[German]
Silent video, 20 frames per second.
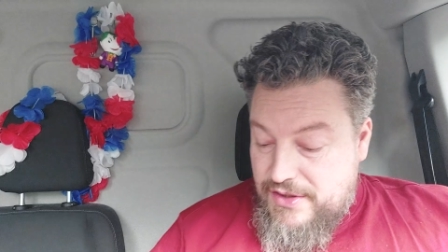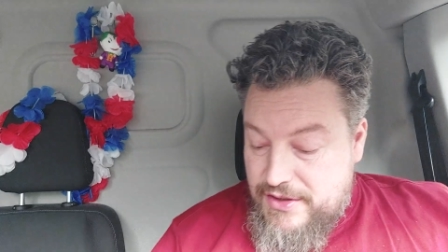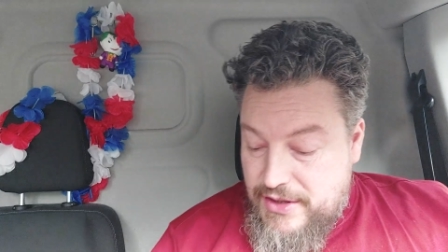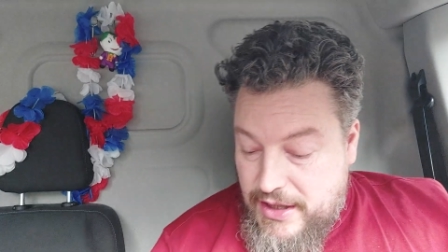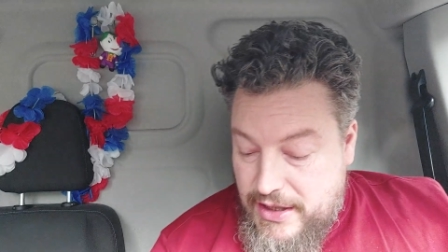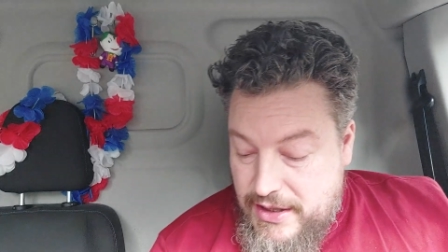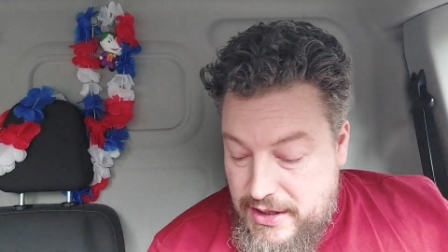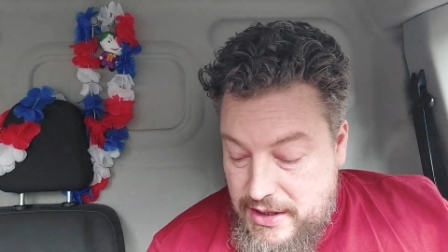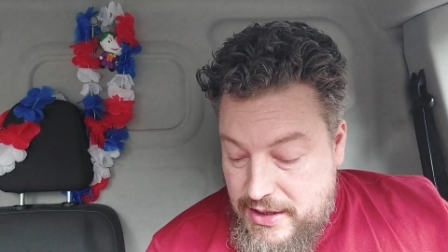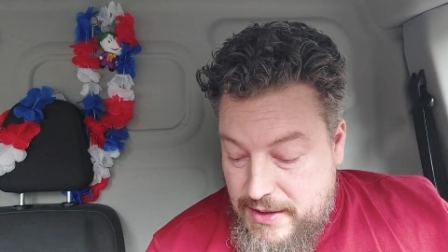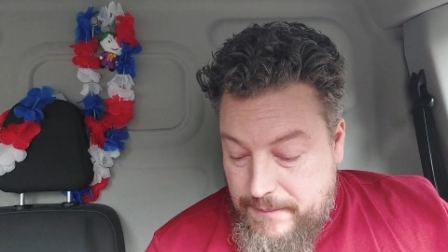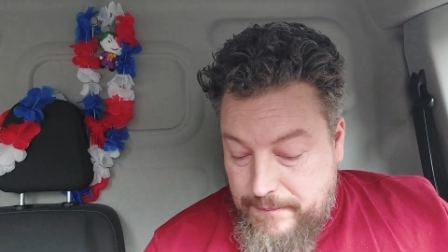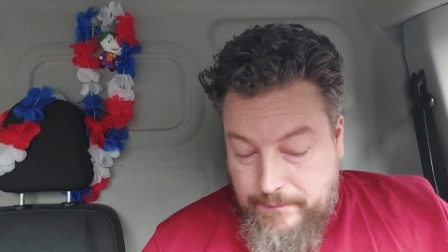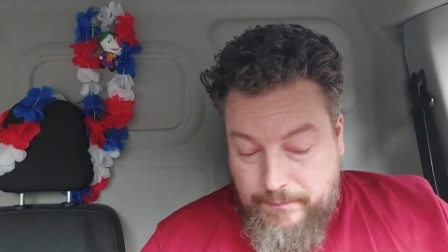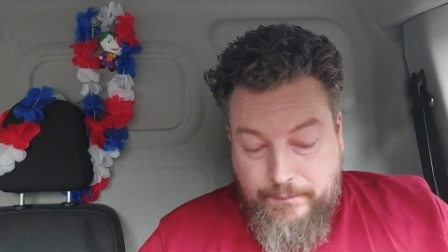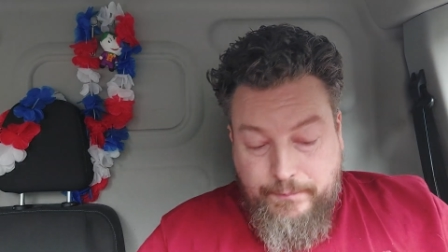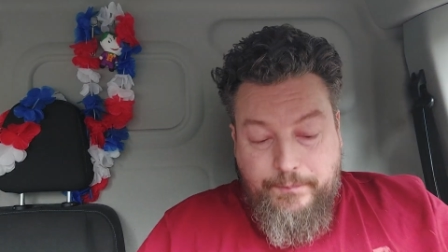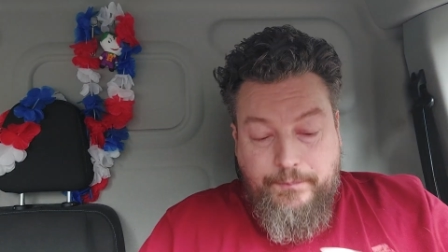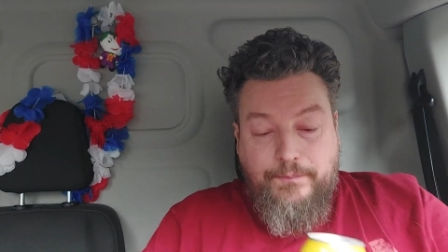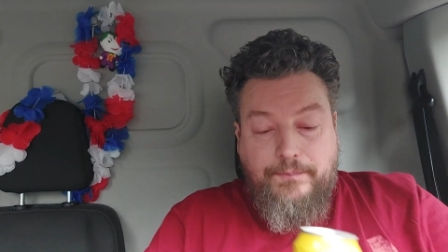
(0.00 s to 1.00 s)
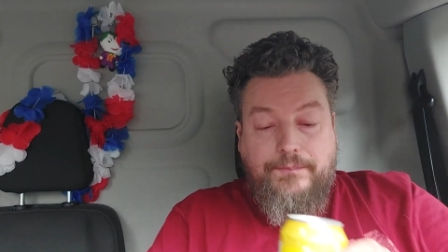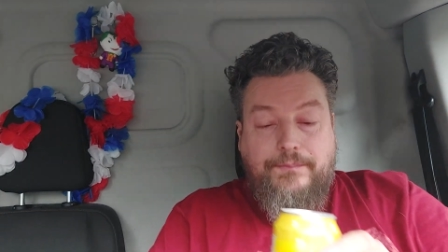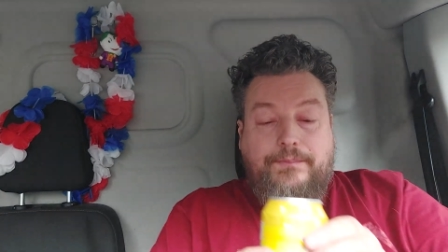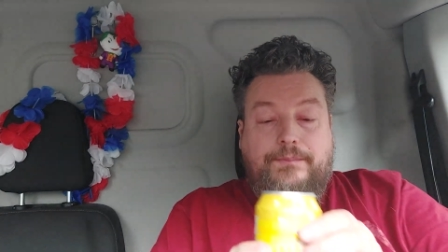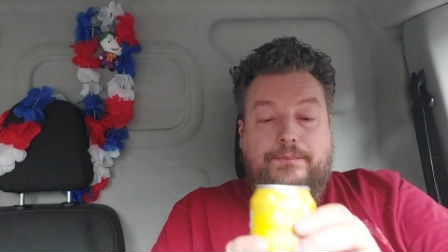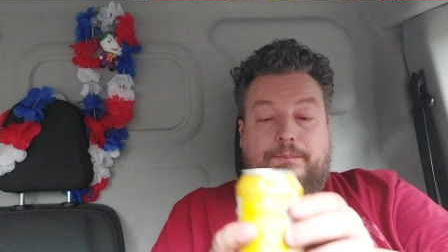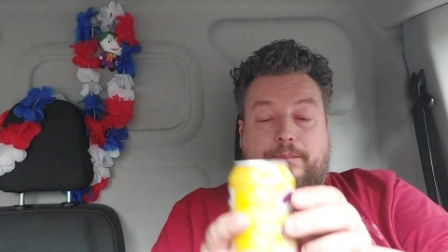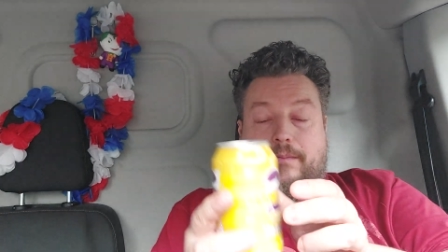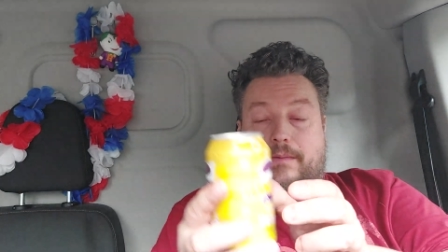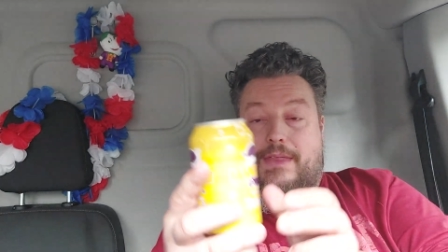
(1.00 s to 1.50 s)
Getränk hier
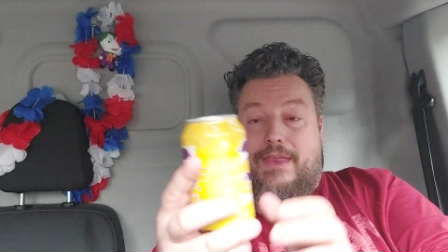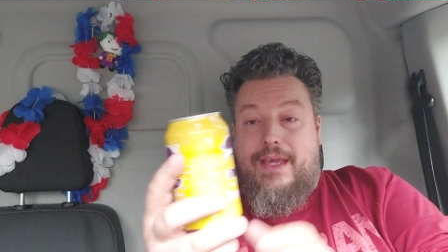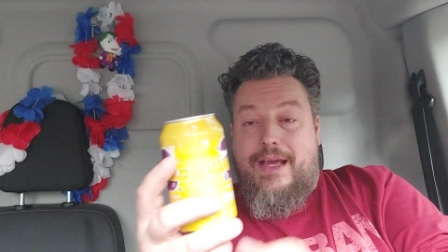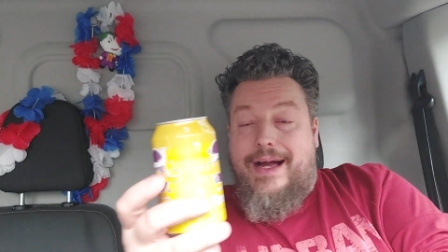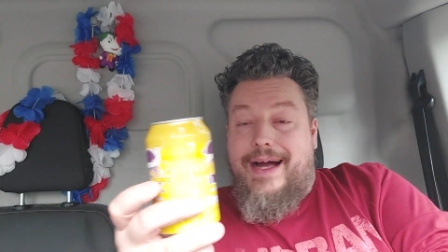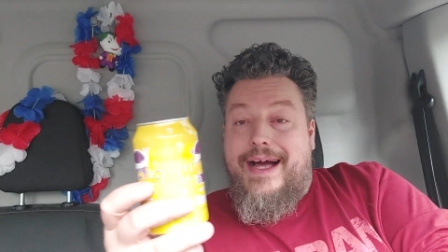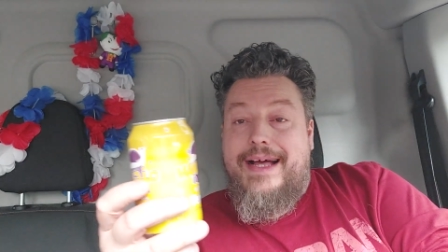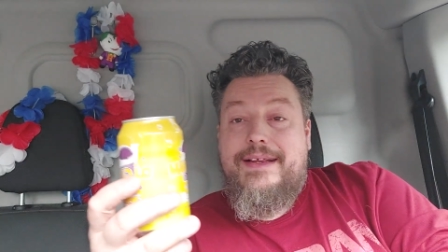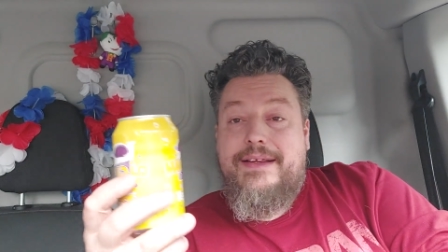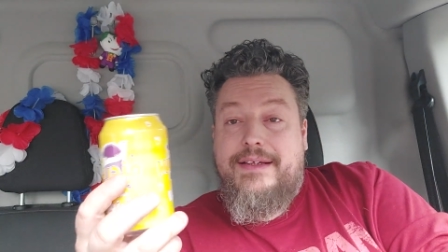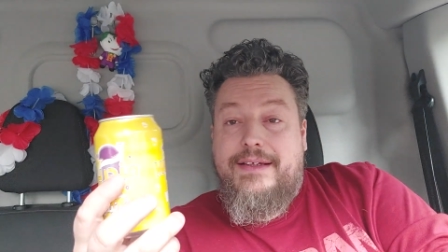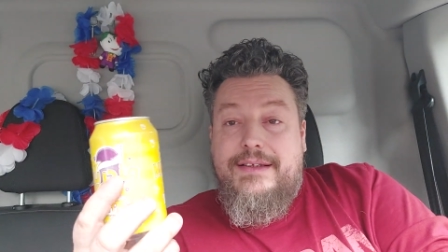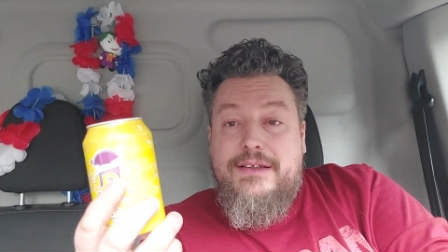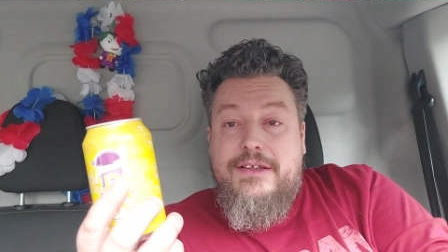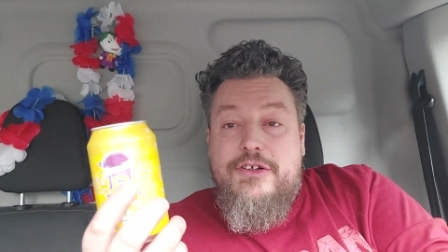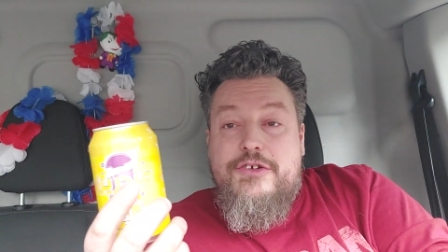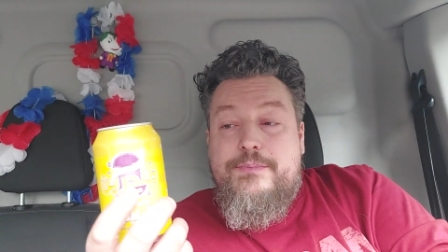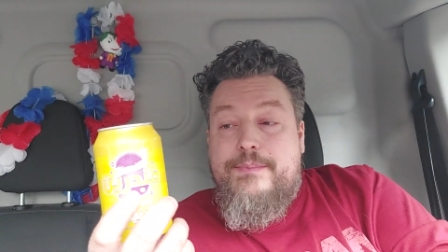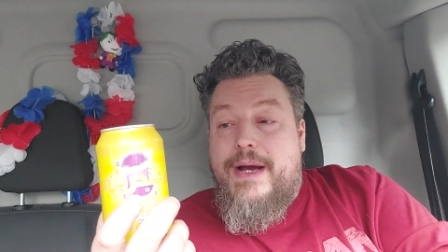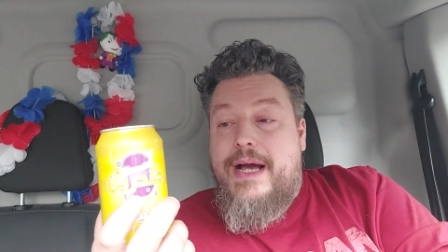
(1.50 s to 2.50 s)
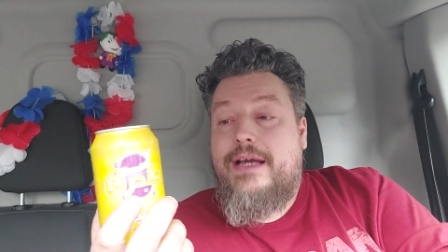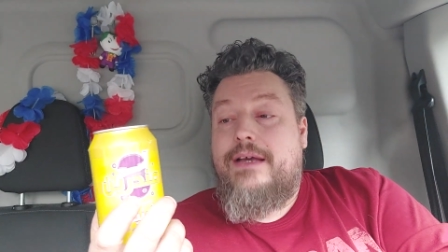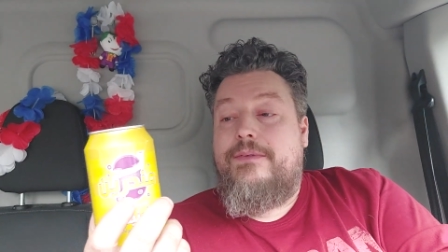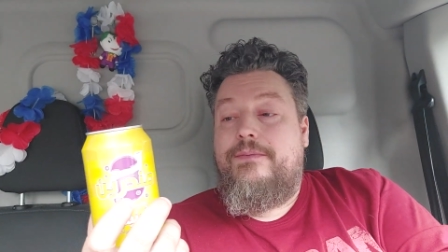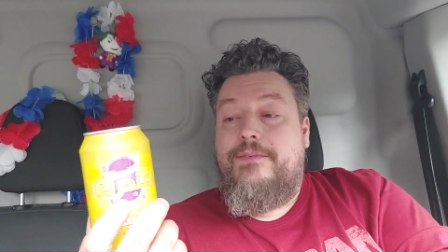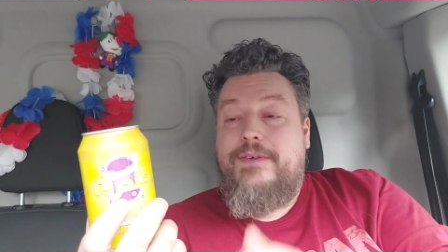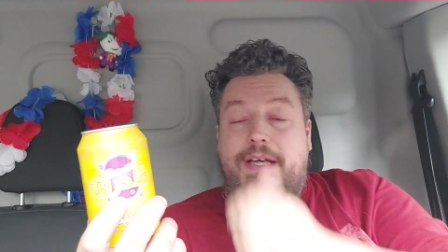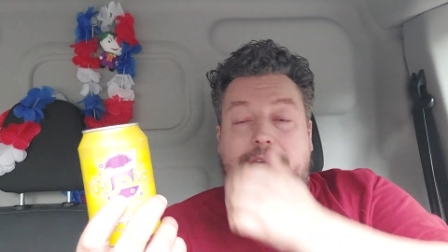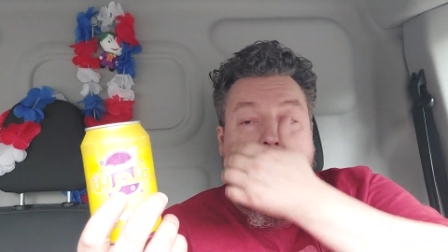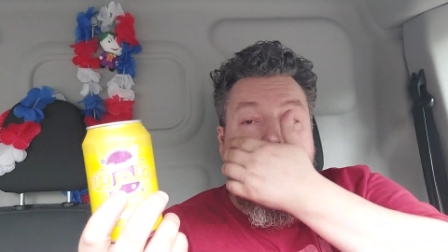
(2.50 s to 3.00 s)
hat einen Geschmack
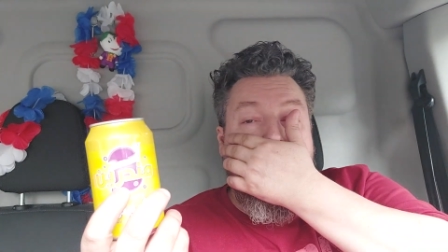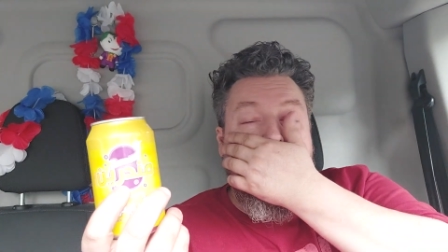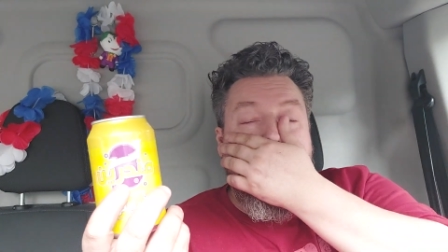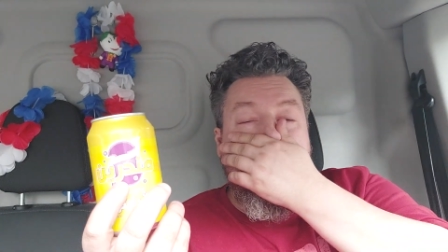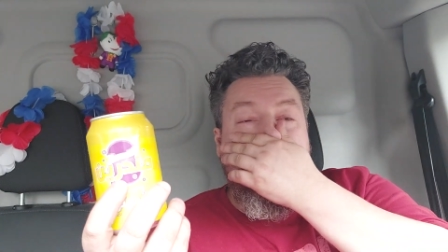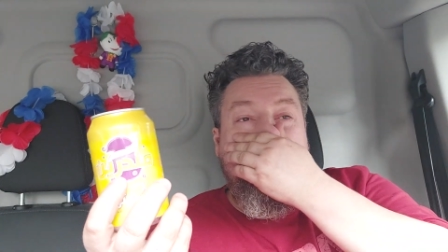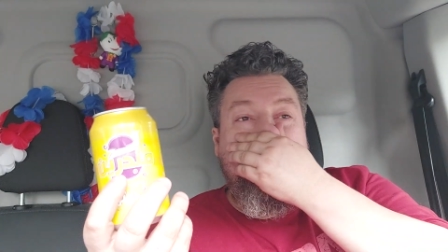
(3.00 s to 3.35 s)
wie,